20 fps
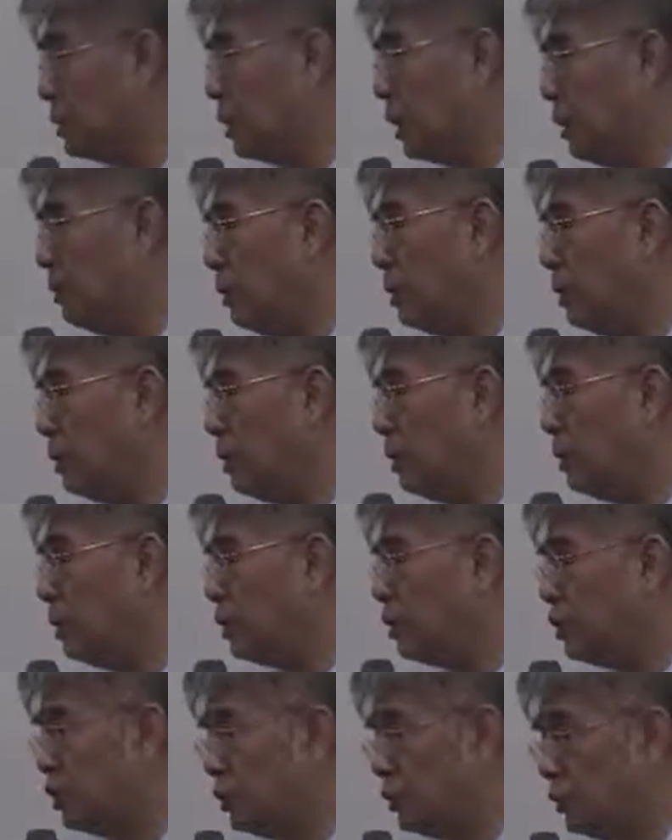的前面
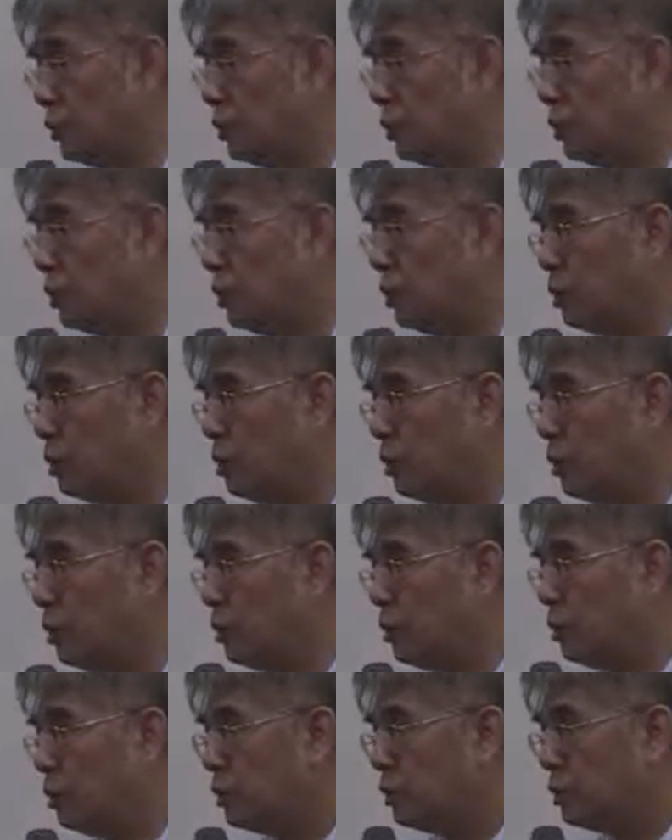的值
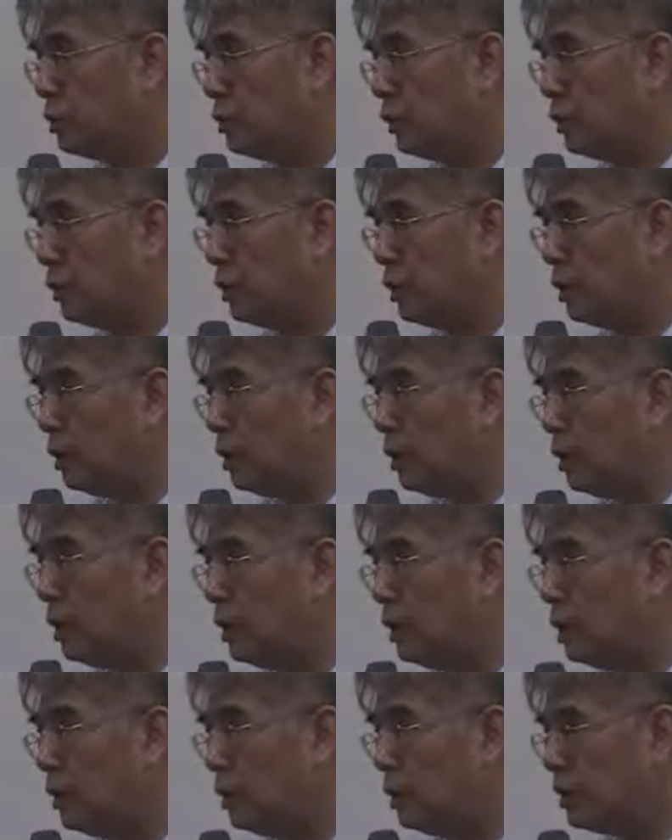是正的，
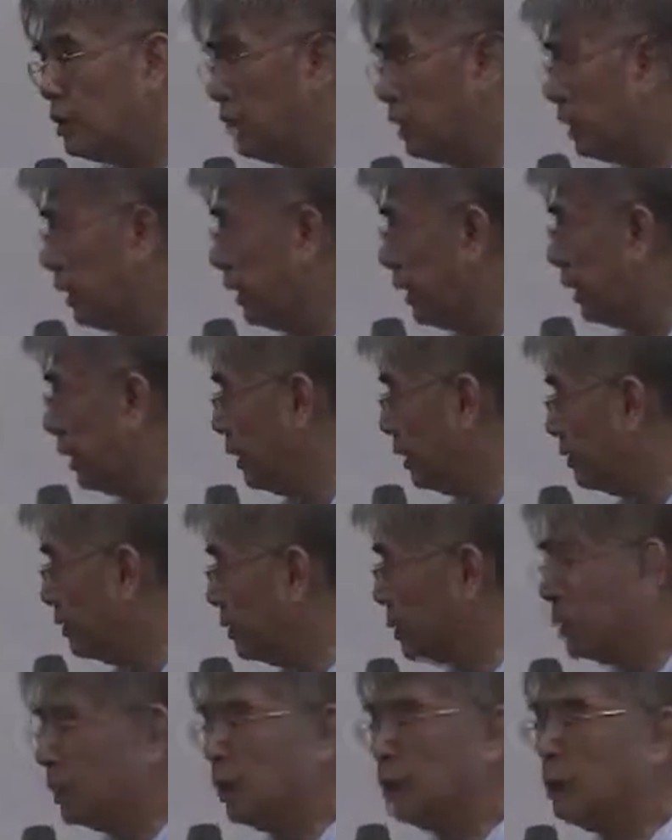下面那个也
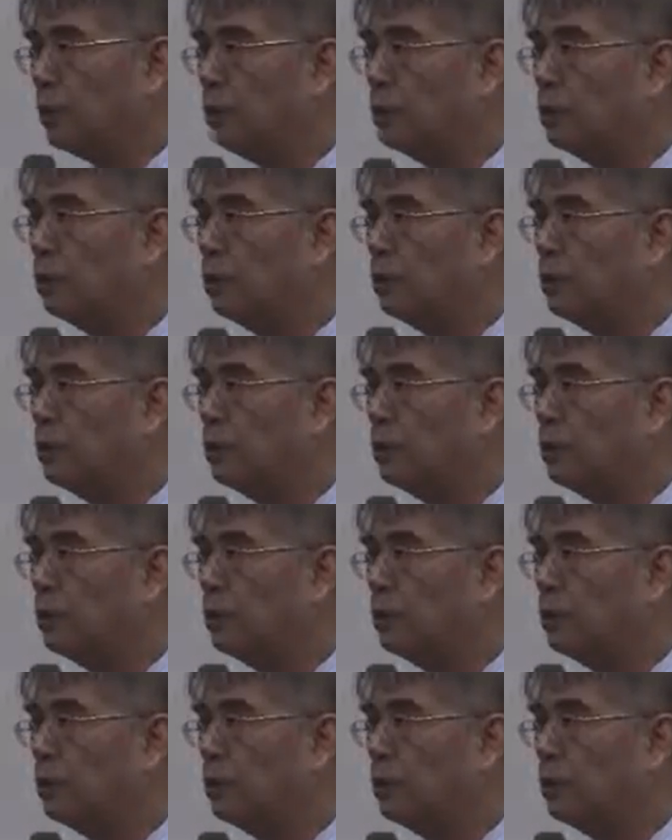是正的，